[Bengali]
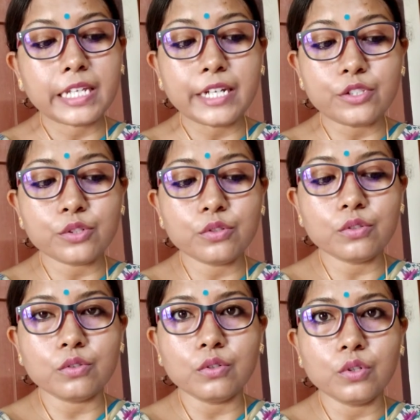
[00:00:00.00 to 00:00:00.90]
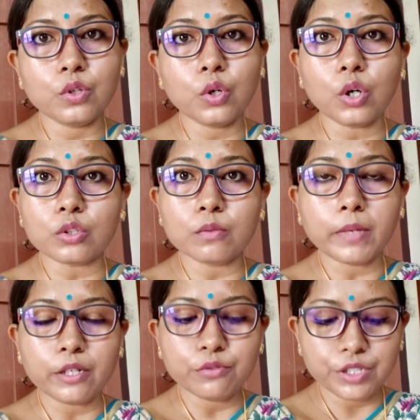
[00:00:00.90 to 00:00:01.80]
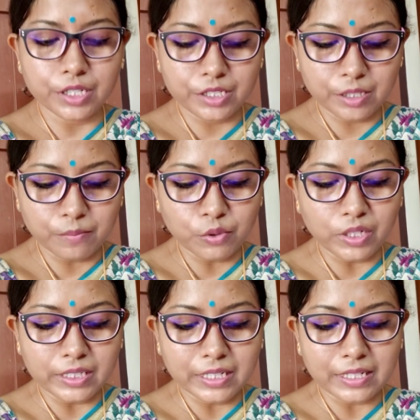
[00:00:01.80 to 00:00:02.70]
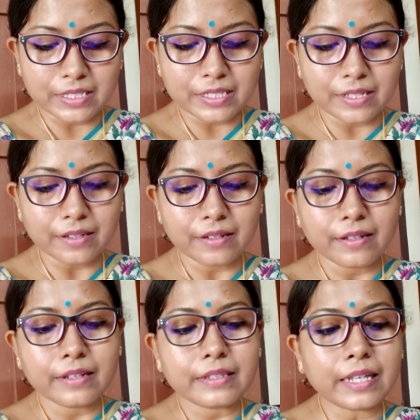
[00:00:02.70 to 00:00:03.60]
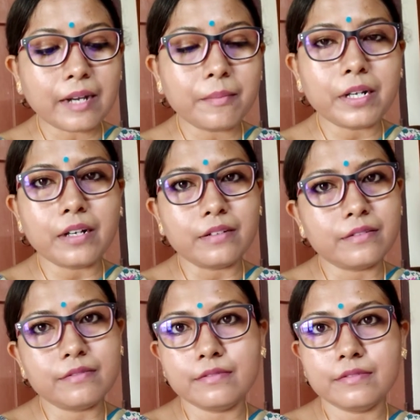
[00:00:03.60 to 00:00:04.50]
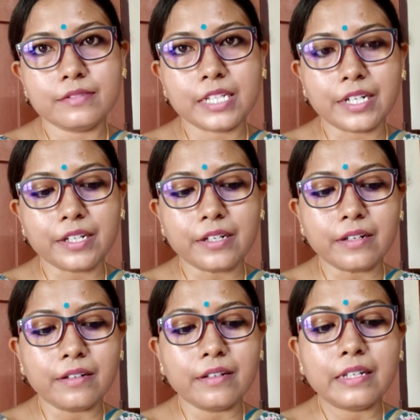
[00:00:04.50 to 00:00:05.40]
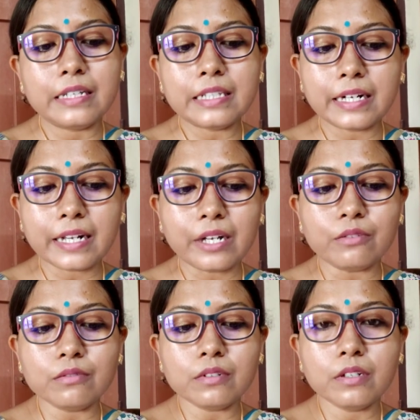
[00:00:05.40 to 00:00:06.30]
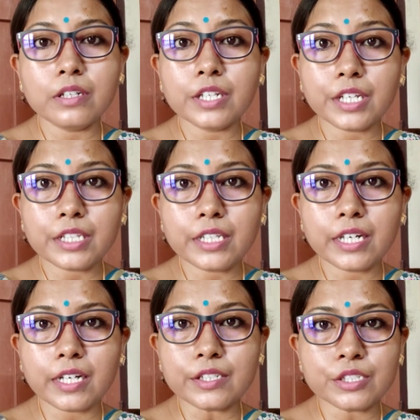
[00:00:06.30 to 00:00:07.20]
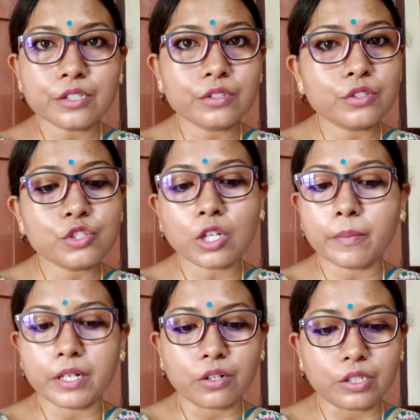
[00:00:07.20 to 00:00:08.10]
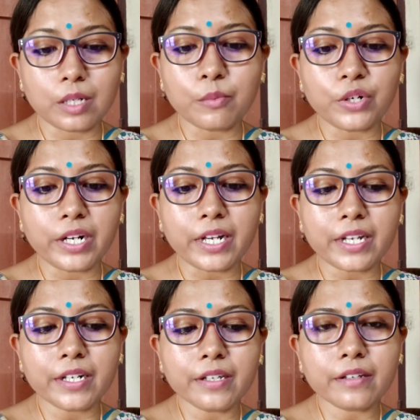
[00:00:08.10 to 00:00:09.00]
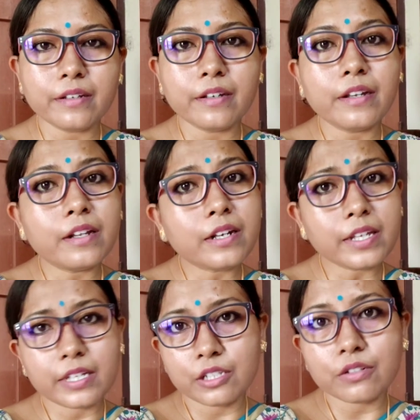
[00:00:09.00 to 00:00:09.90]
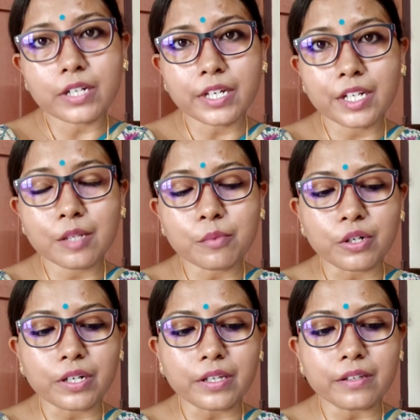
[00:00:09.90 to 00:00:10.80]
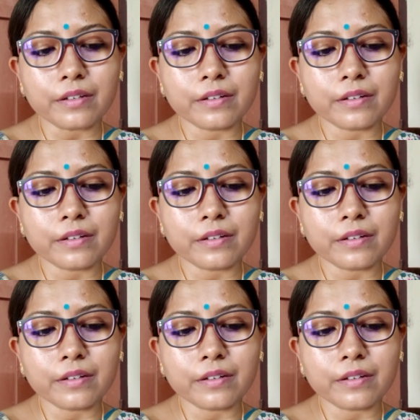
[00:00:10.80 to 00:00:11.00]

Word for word: এর জন্য কত মানুষের যে বলিদান আছে তা আমরা জানি না তার কারণ ইতিহাস সবার কথা মনে রাখেনি লিখে তো রাখেনি বটেই